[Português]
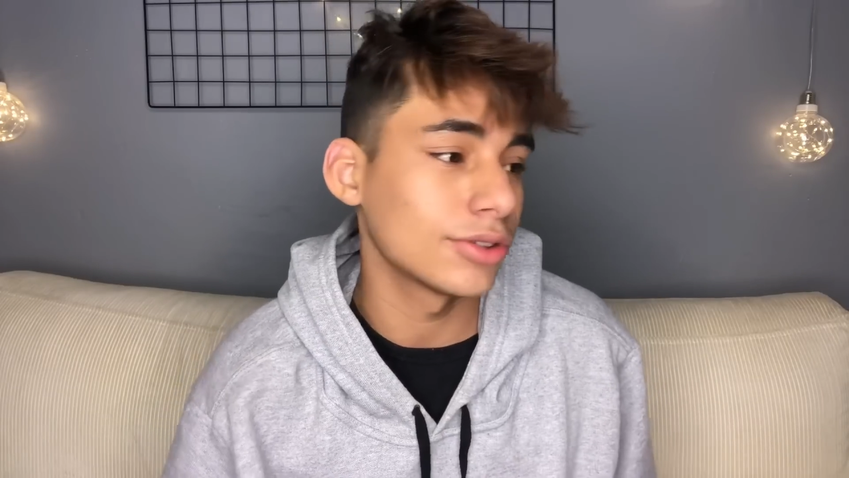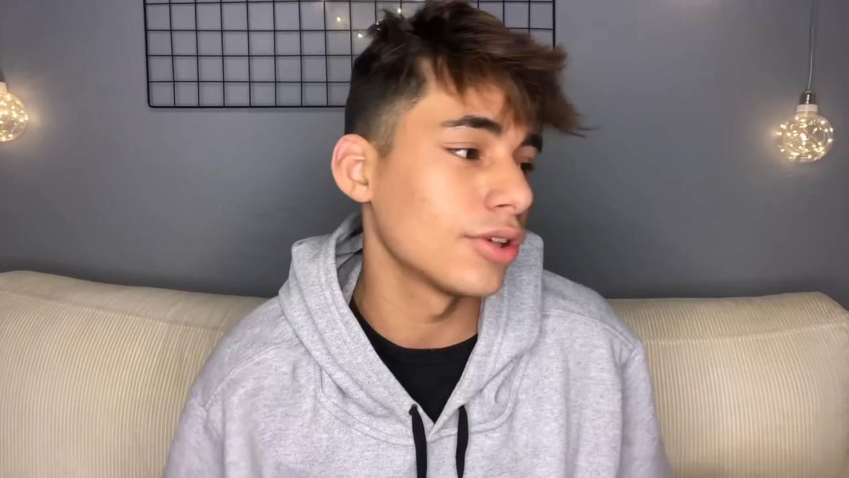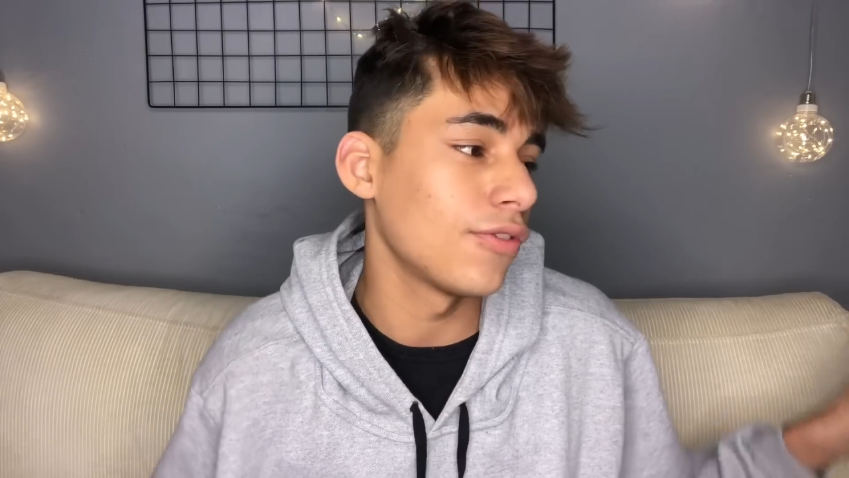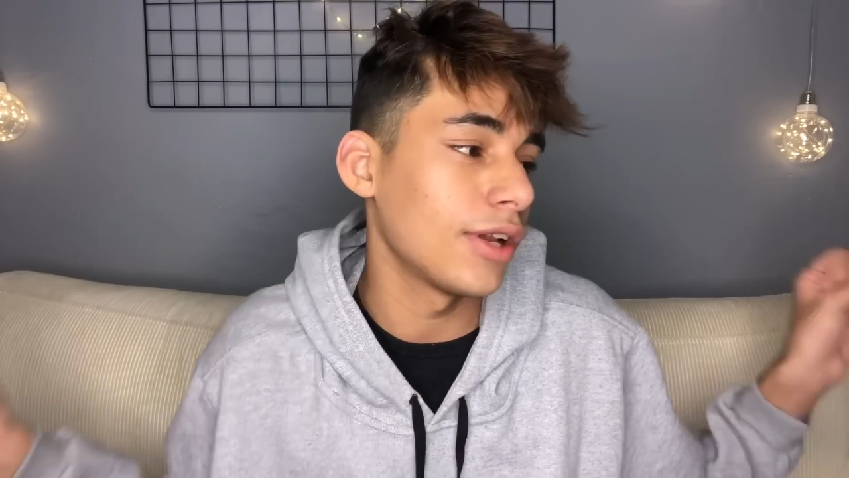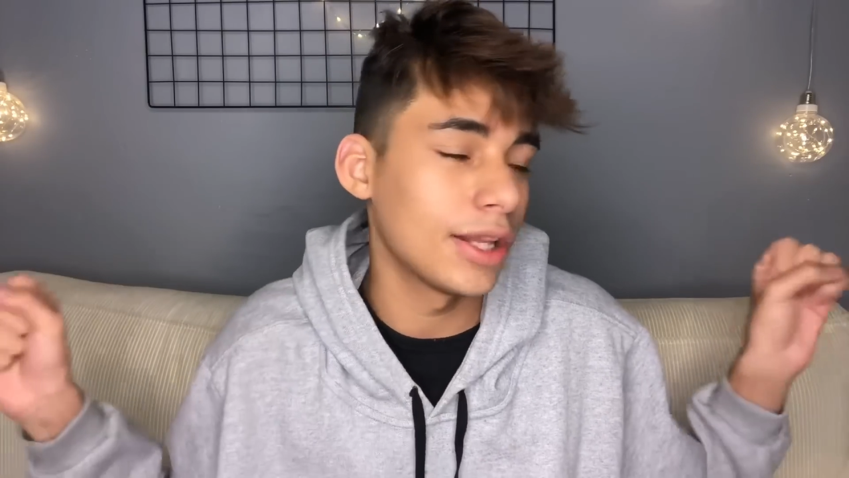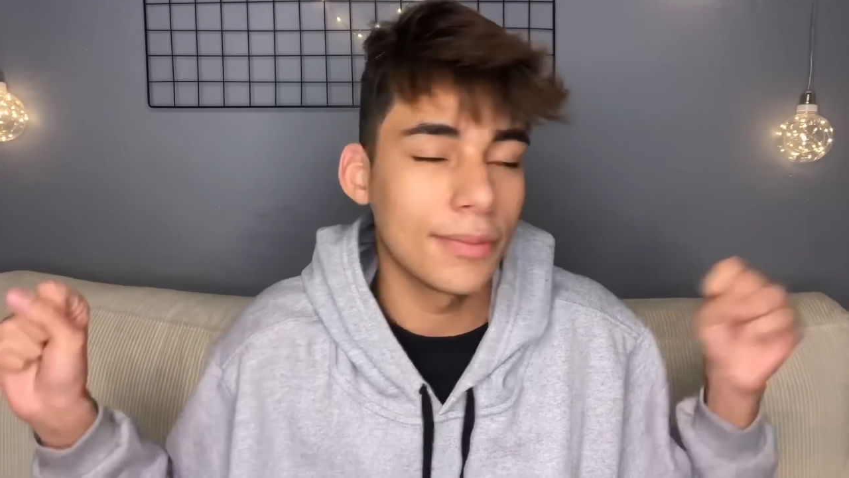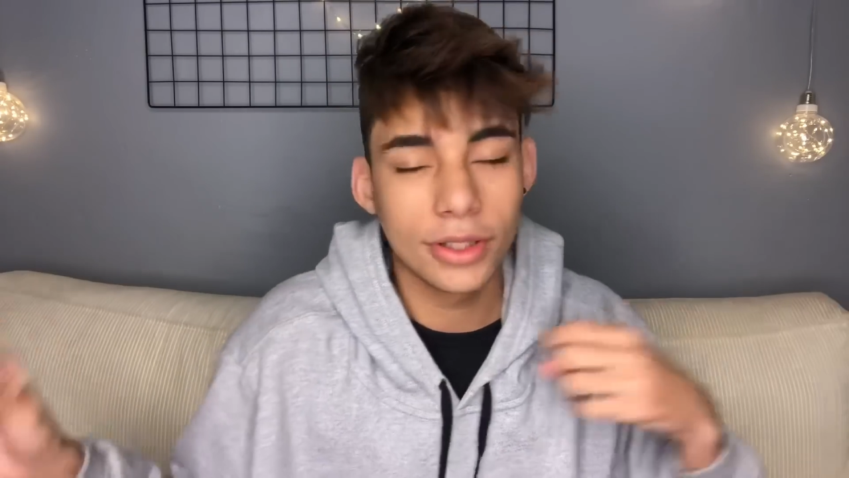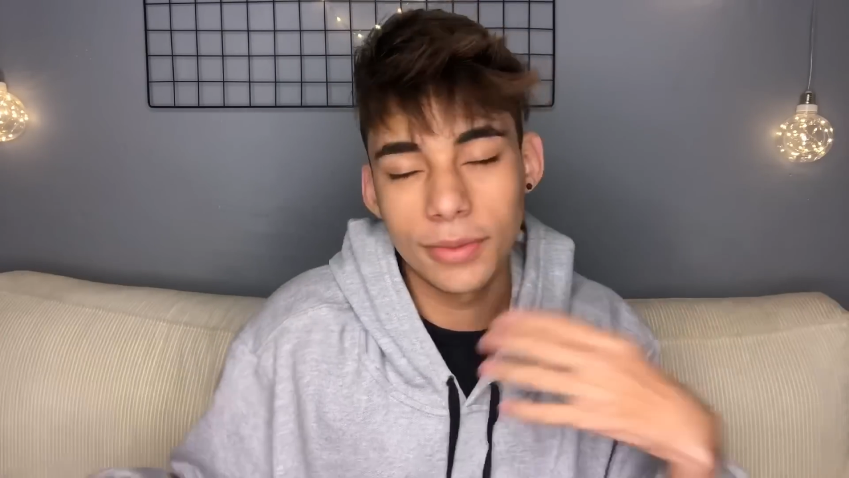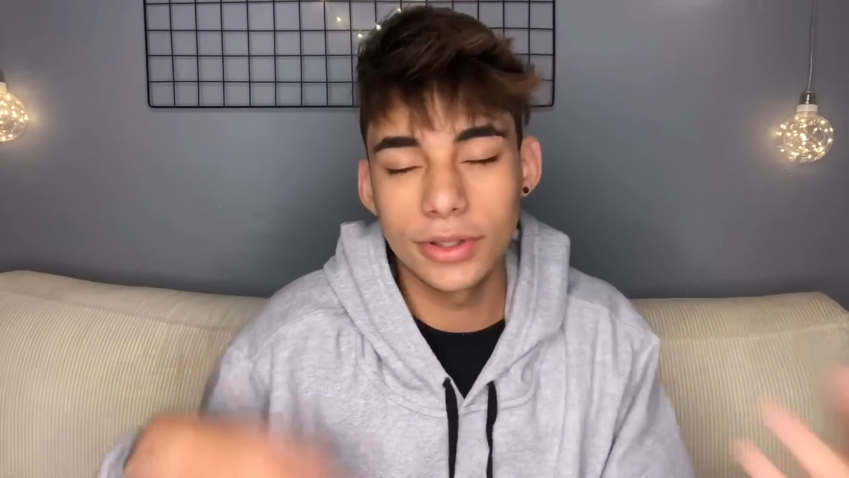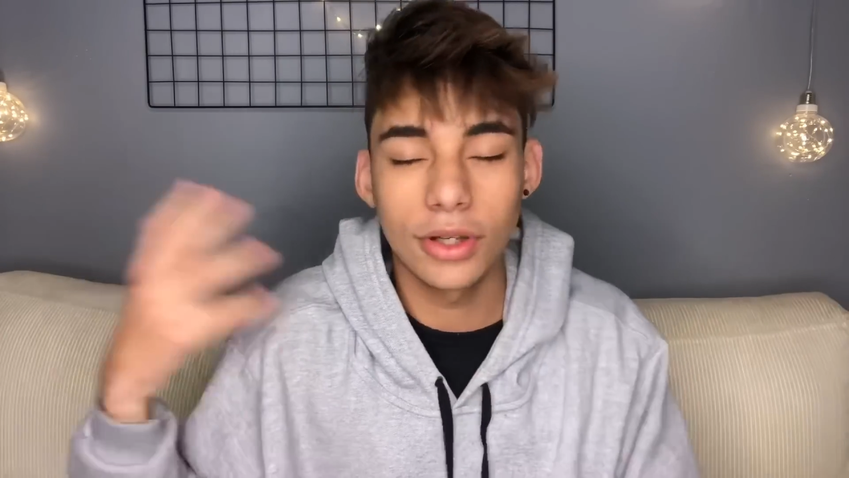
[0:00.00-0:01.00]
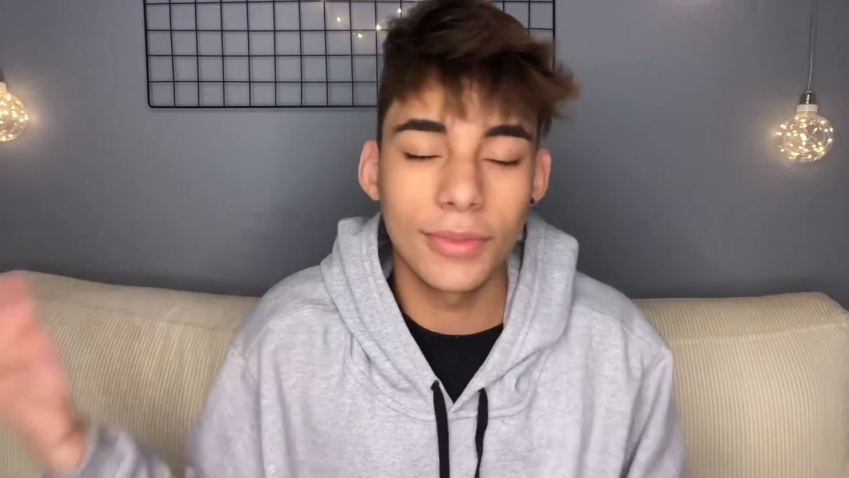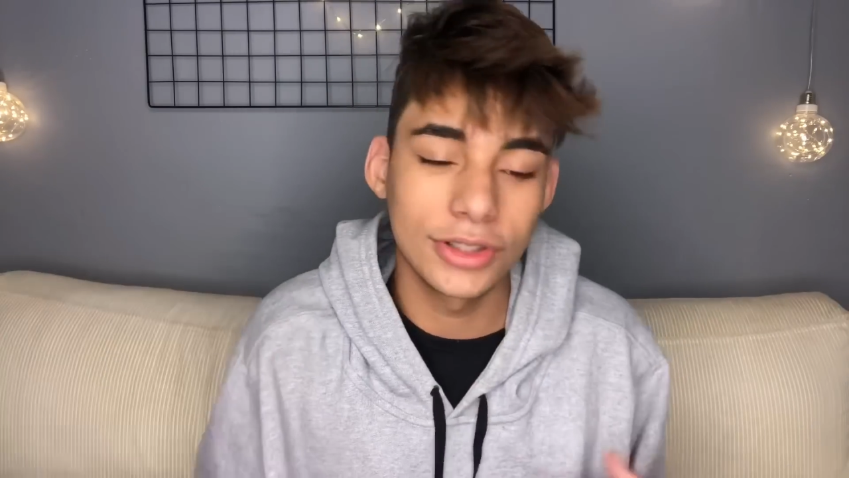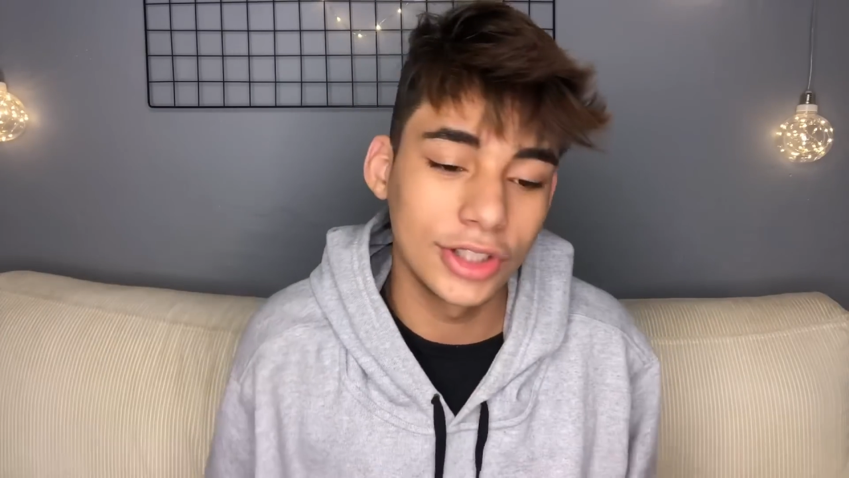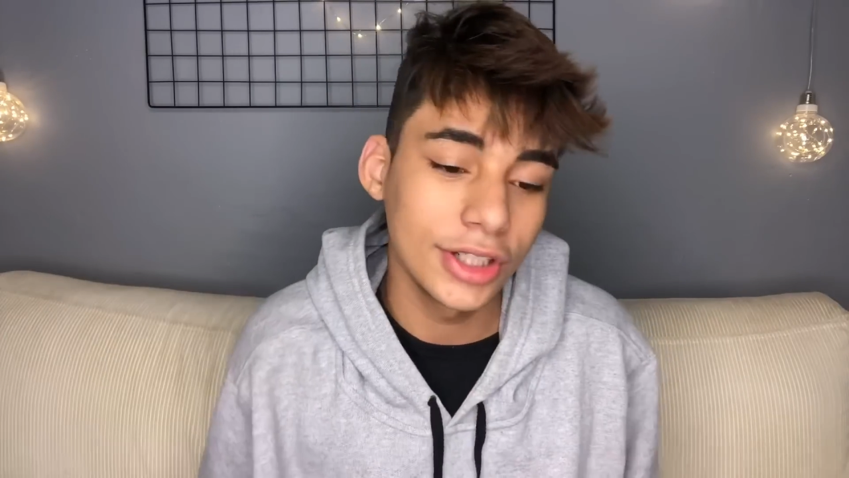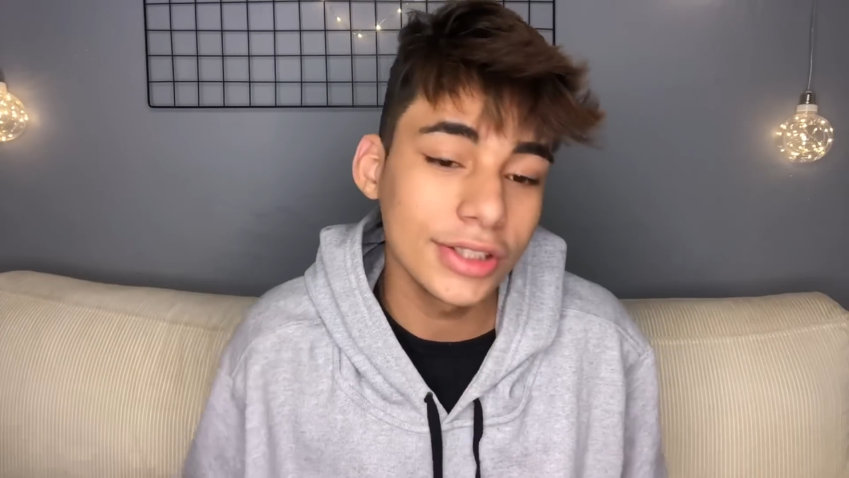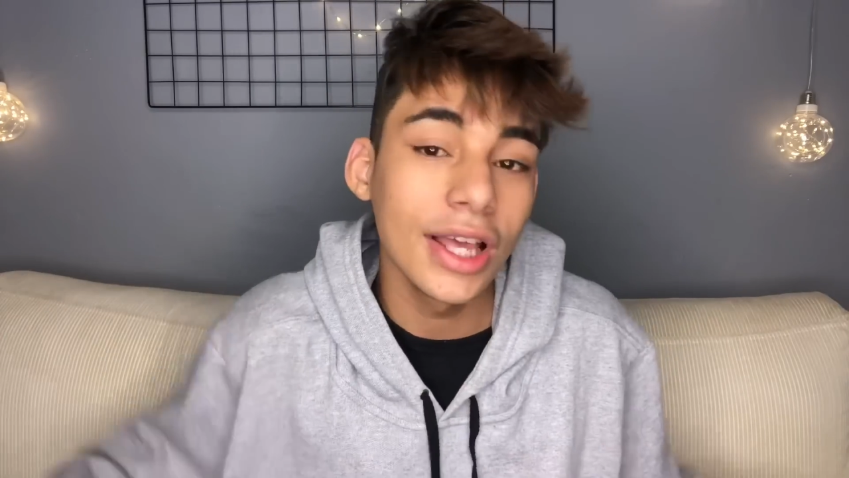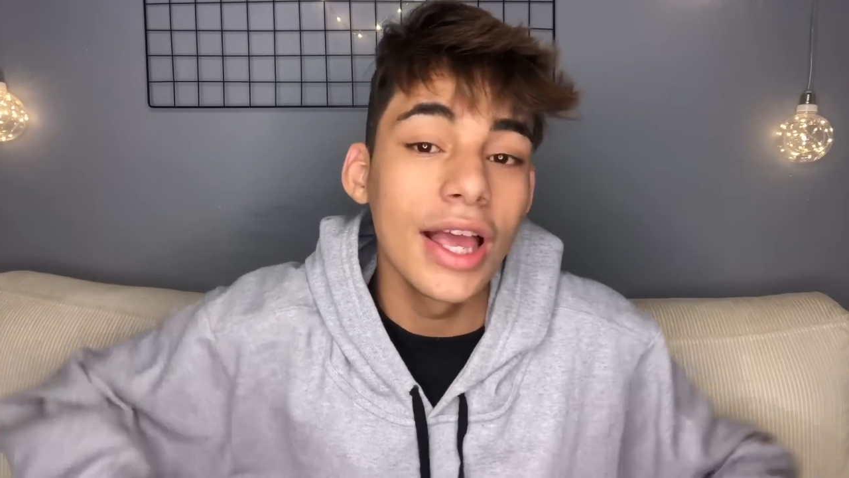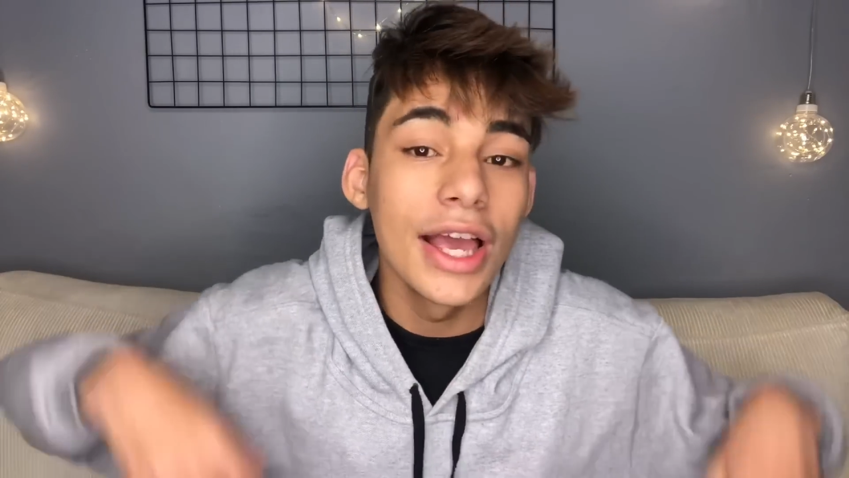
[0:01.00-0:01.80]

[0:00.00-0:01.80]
que eu falei mais ou menos algumas dicas.